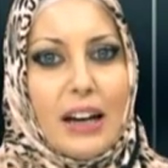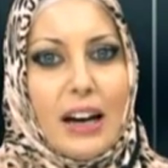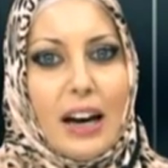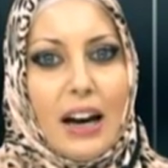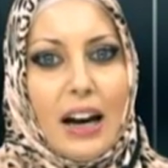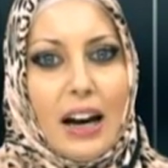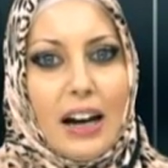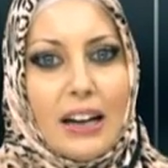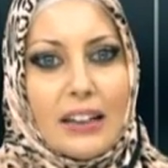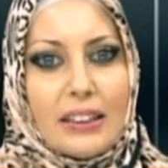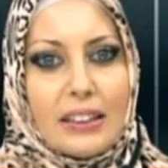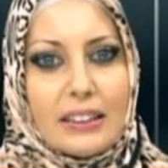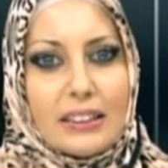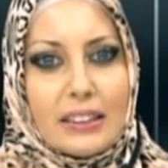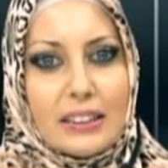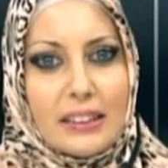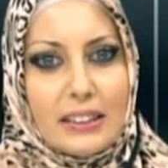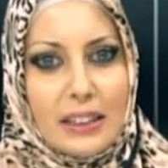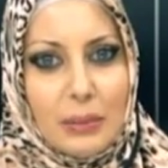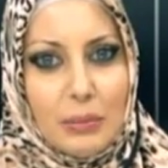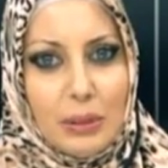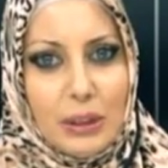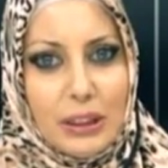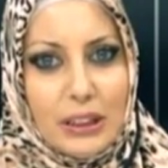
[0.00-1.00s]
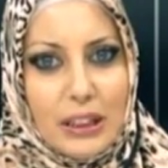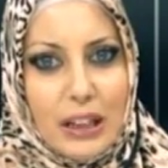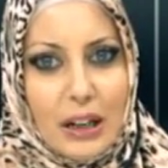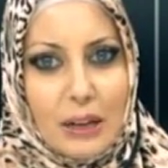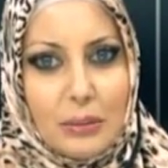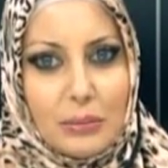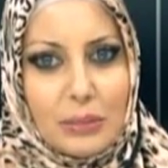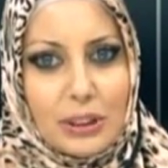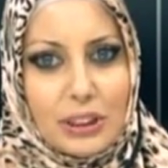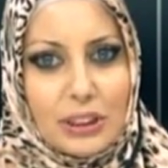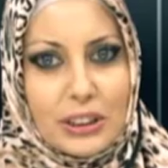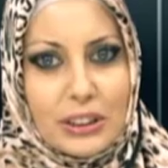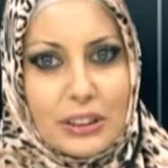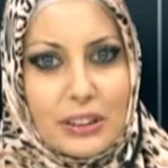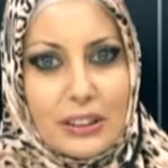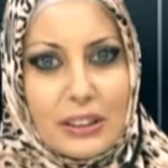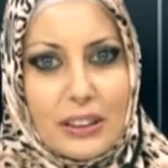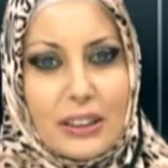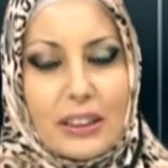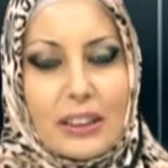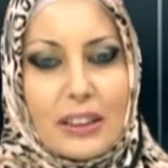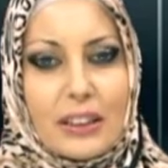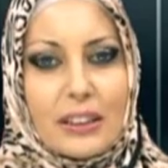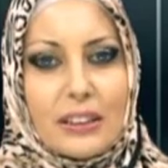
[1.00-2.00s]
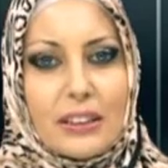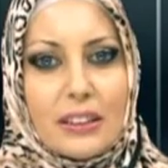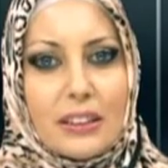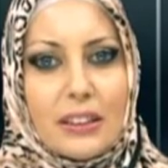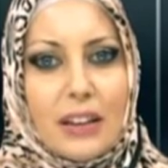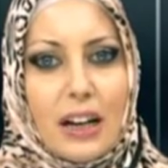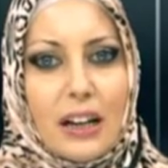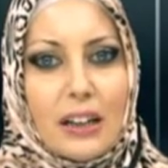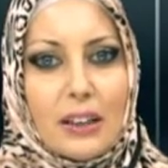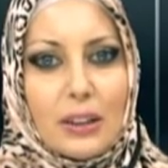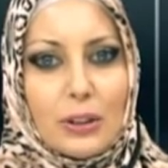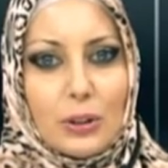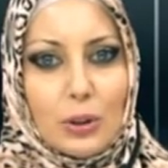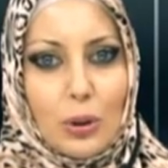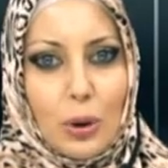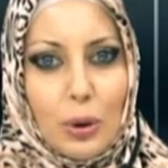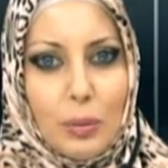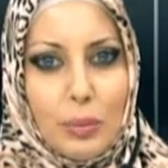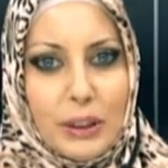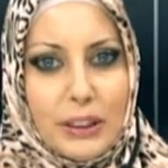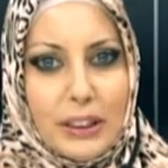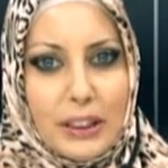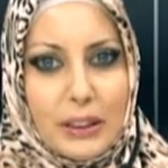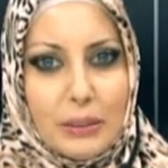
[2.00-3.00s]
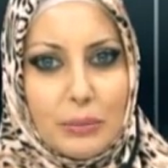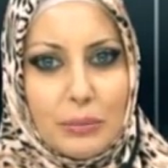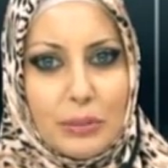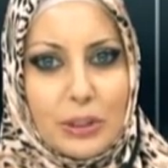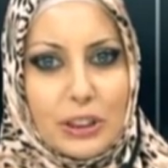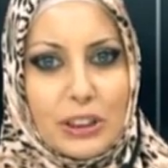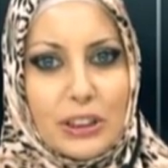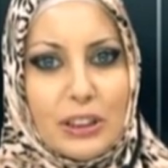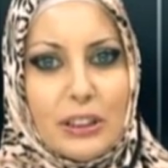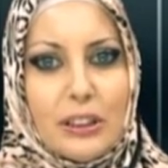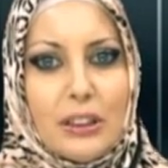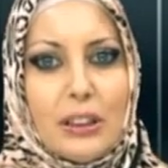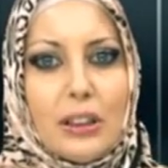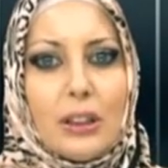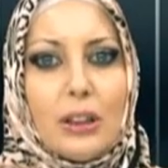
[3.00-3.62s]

herkese tebliğ yapmıştır kadınlarla sohbet etmiştir.